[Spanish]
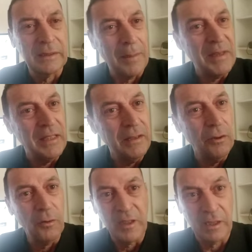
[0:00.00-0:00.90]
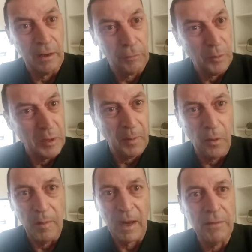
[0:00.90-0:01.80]
se ha emitido desde el
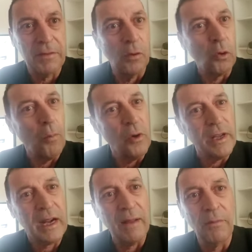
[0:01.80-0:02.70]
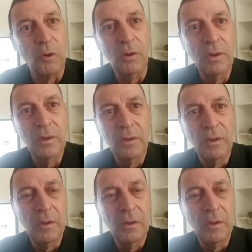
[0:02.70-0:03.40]
Arzobispado de Valencia un comunicando